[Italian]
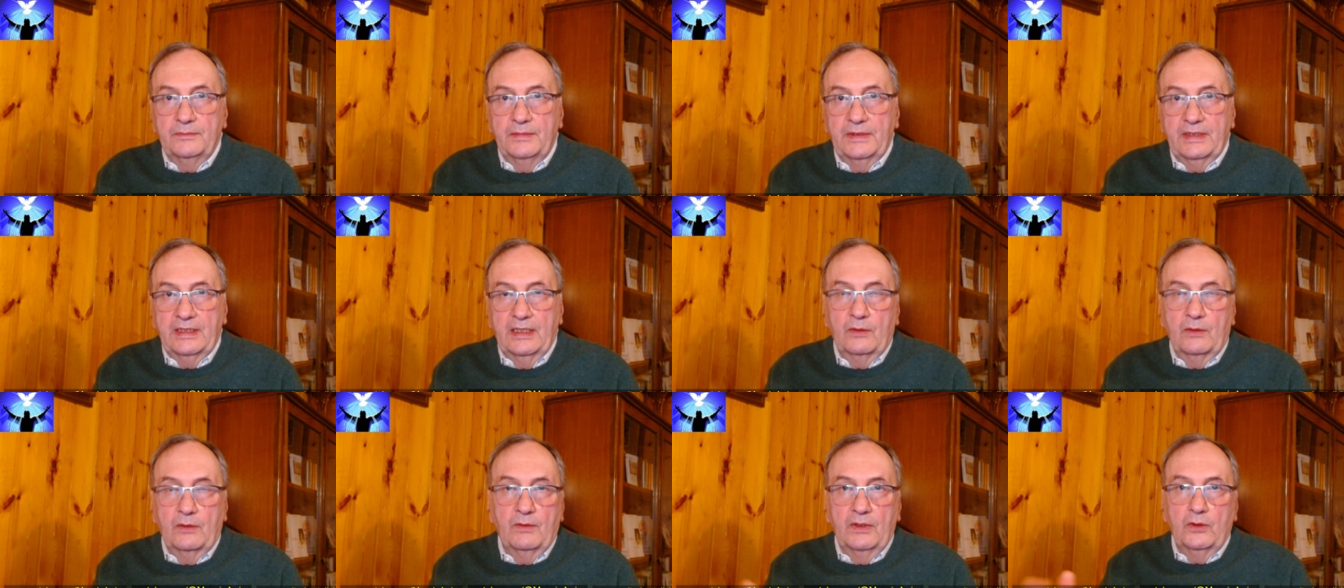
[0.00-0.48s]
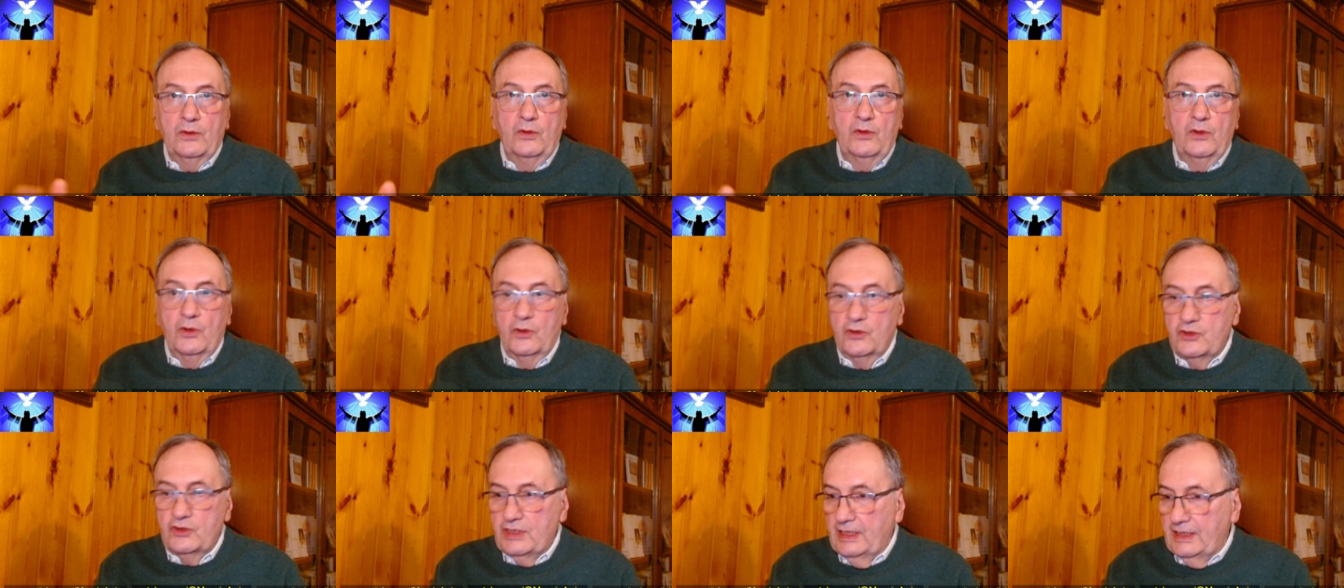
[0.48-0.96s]
perché quando gli
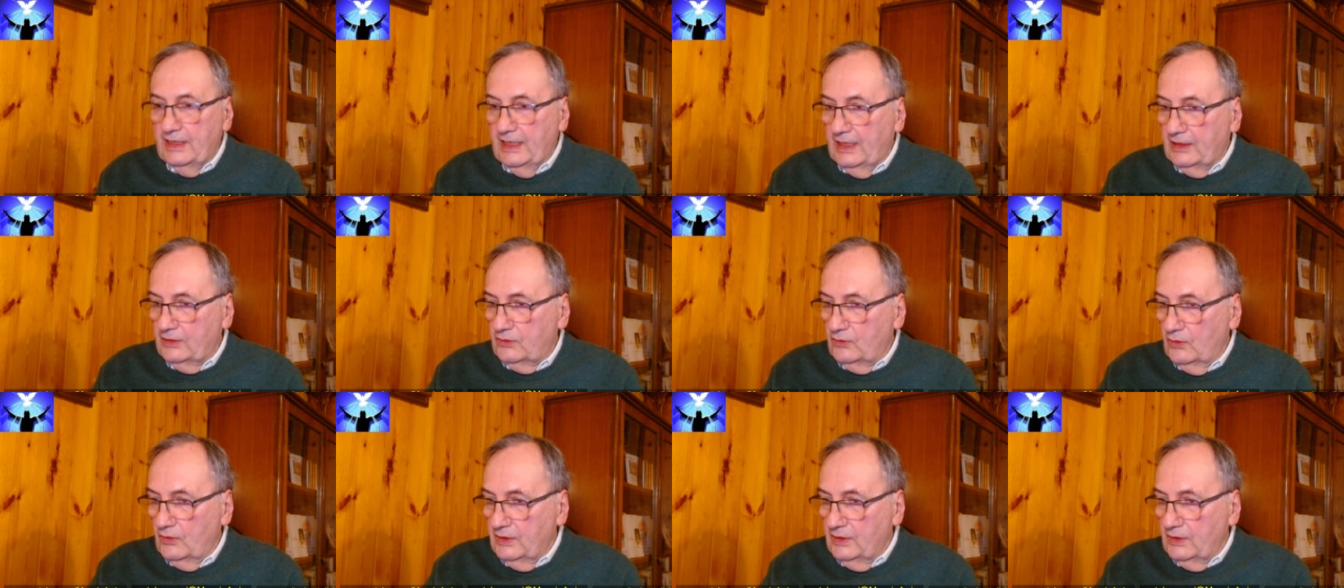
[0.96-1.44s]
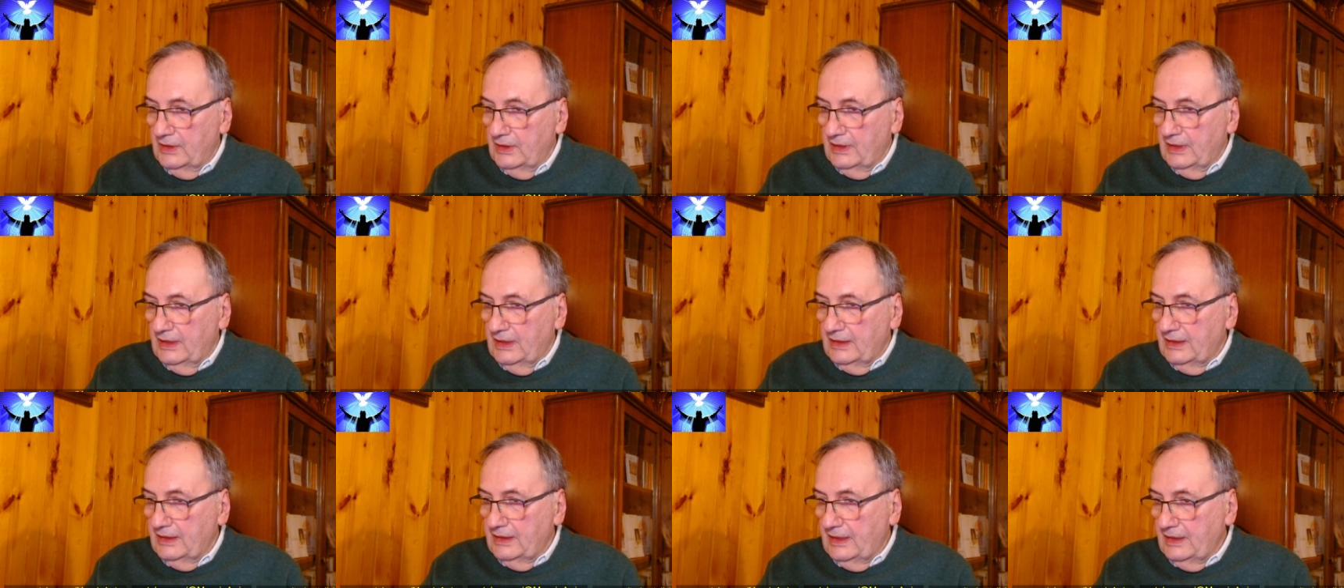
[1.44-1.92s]
ho accennato
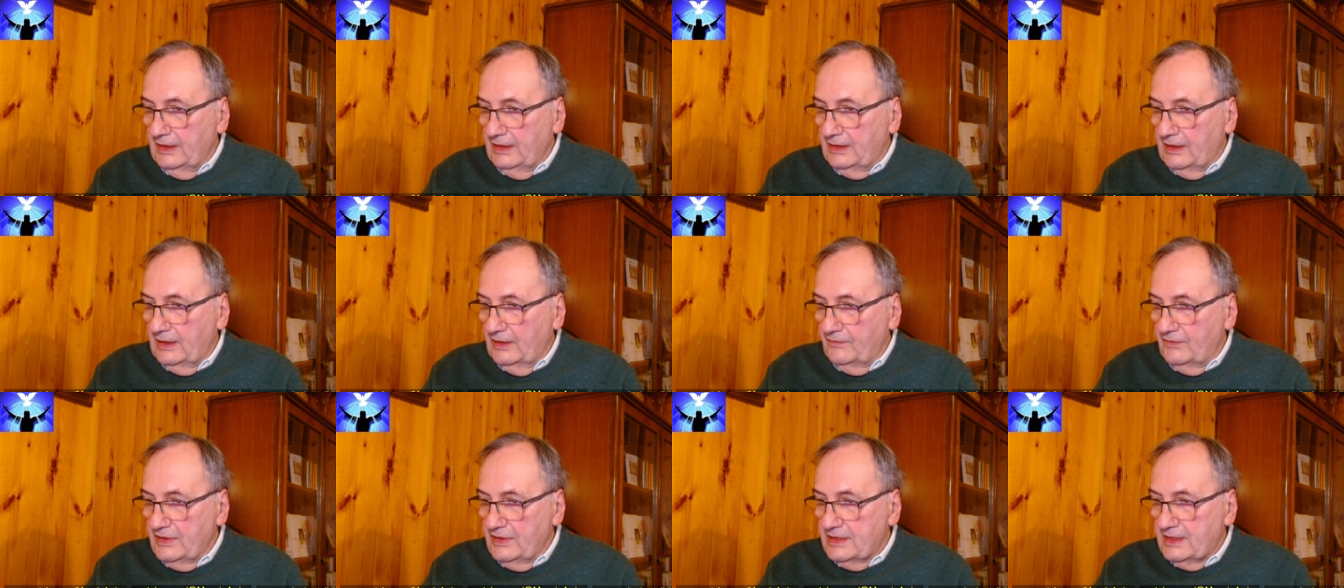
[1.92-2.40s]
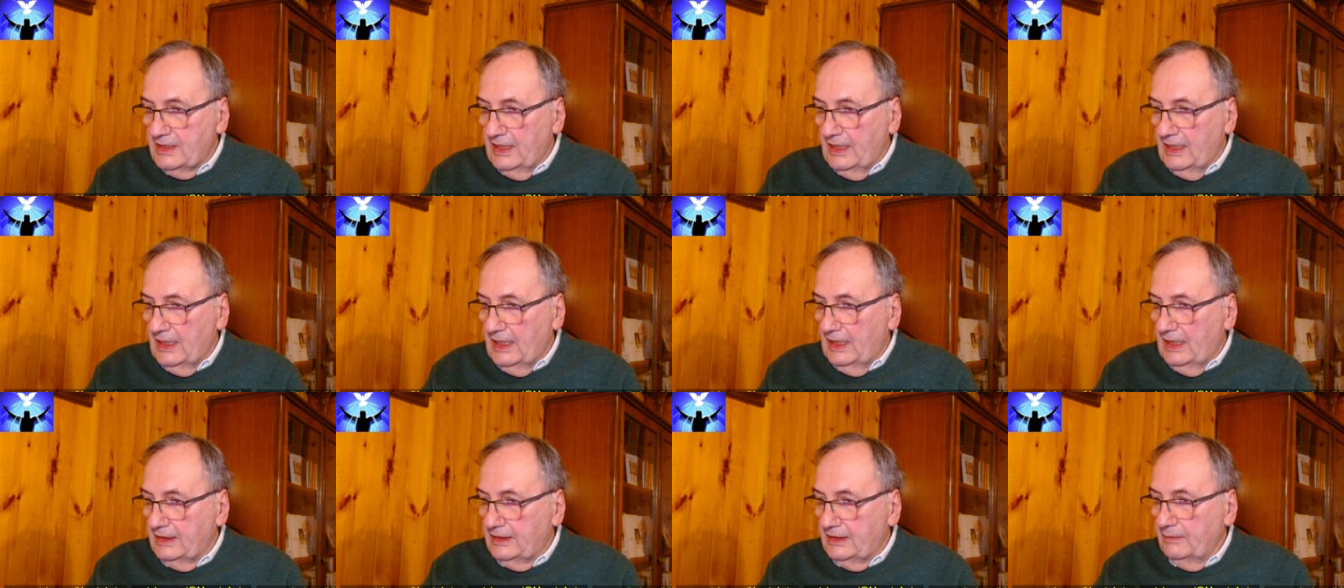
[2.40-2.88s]

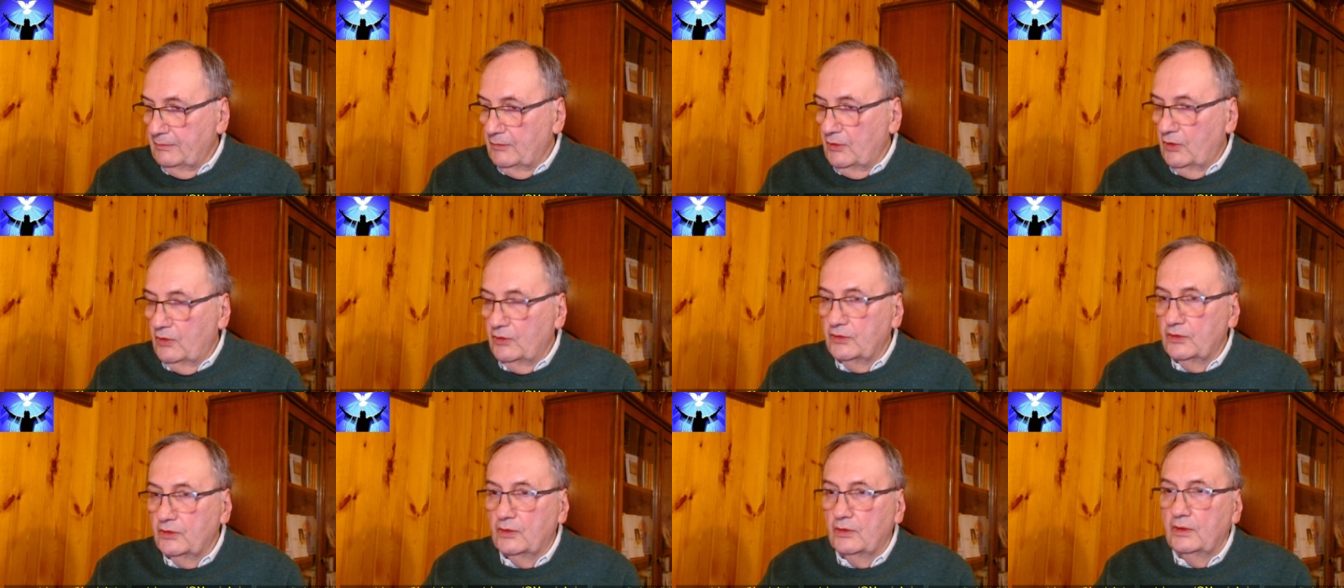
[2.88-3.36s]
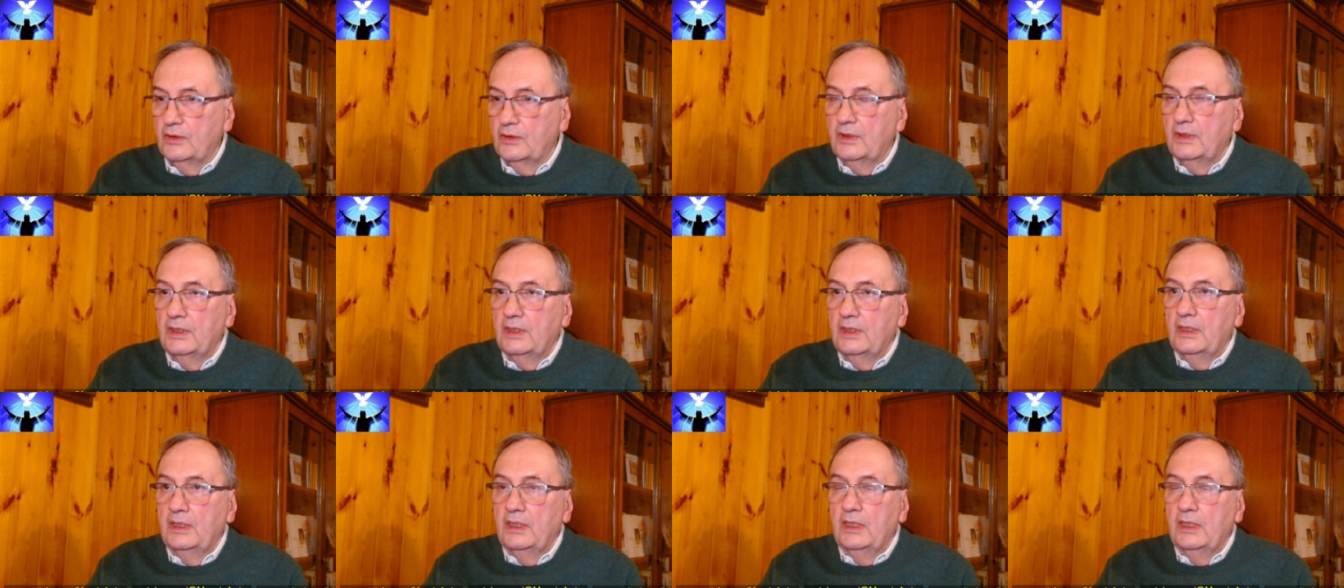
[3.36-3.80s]
nell'intervista al demonio,